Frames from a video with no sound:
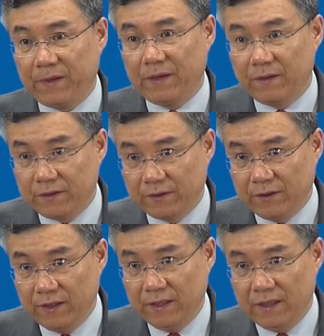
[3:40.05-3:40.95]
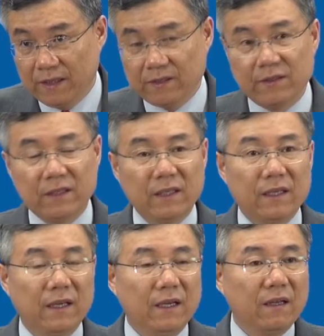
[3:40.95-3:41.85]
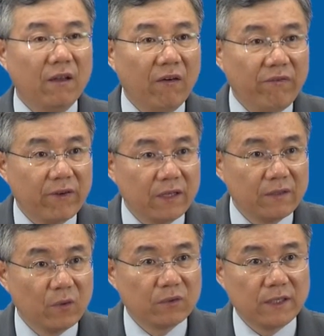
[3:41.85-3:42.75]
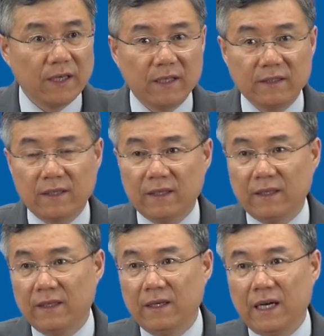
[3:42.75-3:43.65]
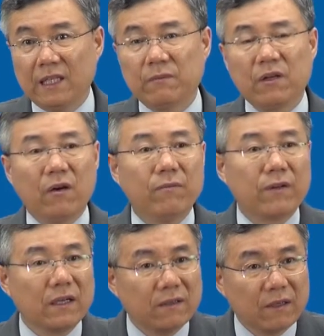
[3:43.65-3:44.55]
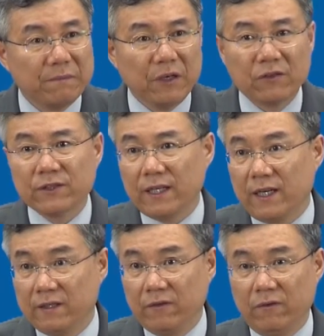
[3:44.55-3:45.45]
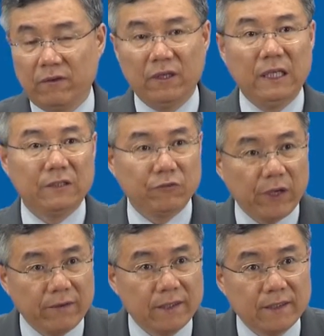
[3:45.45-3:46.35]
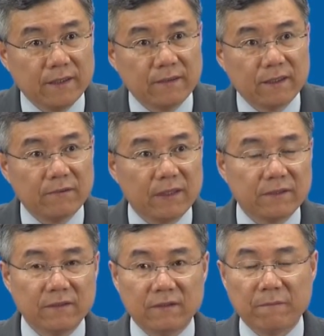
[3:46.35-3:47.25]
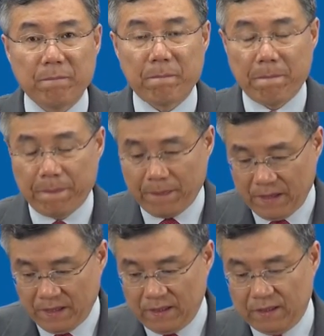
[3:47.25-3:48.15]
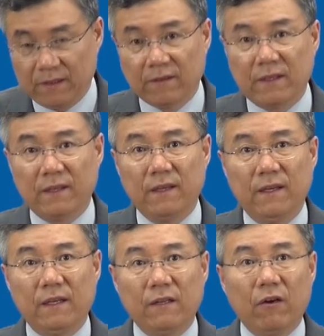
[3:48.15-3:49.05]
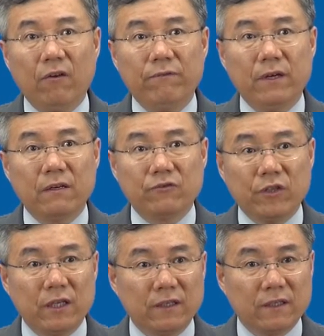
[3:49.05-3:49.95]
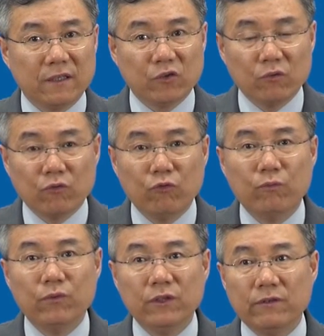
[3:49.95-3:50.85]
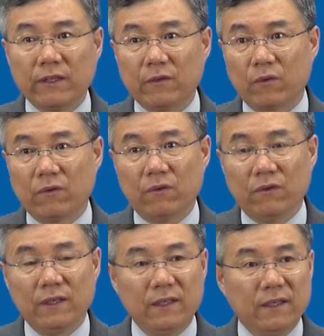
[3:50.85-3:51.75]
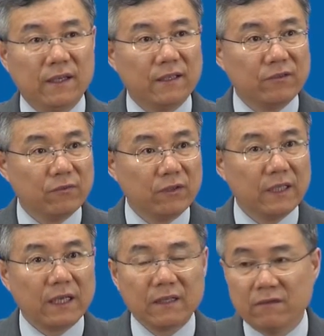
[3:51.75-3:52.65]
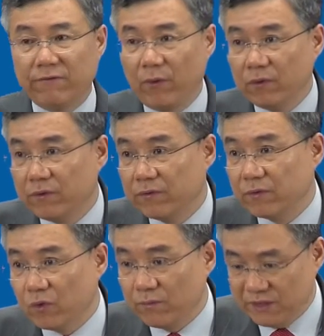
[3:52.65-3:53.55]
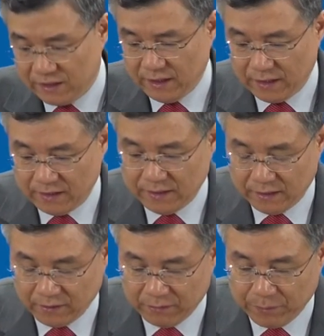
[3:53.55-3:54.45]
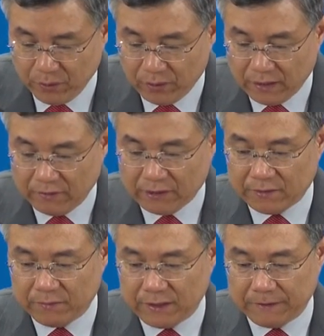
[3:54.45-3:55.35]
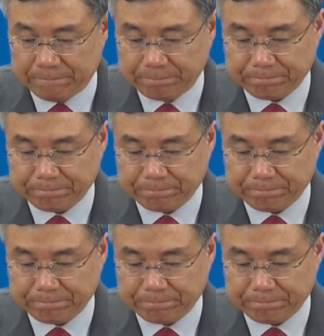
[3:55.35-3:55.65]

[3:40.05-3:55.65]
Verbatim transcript: 그렇죠? 예. 그래서 이게 love라는 동사가 아니라 아니면 love라는 그런 명사가 아니고 charity 이렇게 돼 있어 아, 이렇게 러브하고 체리티가 좀 구분이 되도록 그래서 우리나라 그 폰트로 조금 진하게 이제 이렇게 표현을 해놨습니다.